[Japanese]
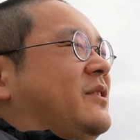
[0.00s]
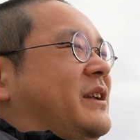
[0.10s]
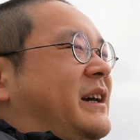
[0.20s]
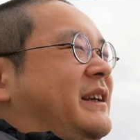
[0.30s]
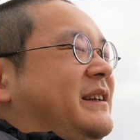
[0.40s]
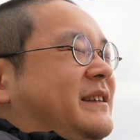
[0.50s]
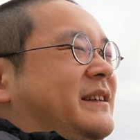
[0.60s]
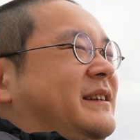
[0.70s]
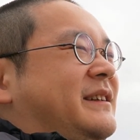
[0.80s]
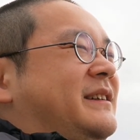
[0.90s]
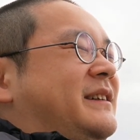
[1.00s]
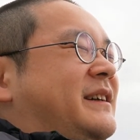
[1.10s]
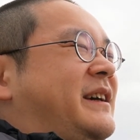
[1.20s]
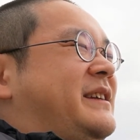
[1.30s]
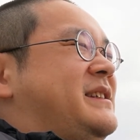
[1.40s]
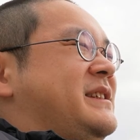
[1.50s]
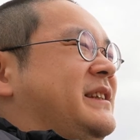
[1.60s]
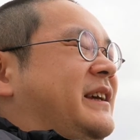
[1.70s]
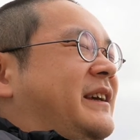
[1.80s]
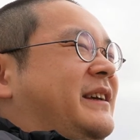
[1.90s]
のない僻地
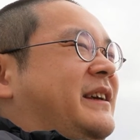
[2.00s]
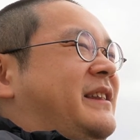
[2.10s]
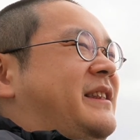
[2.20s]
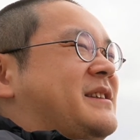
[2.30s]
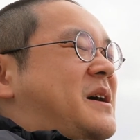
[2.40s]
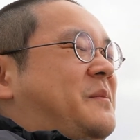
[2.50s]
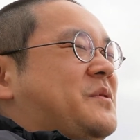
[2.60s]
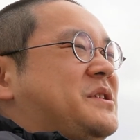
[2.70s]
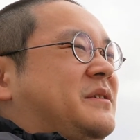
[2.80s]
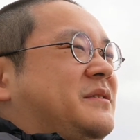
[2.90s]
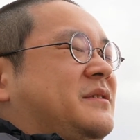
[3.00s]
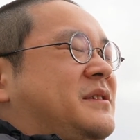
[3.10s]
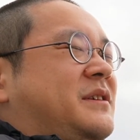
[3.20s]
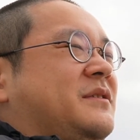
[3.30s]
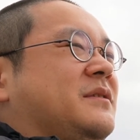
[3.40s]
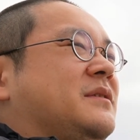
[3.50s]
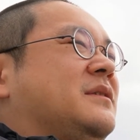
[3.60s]
に行って散歩してくるっていう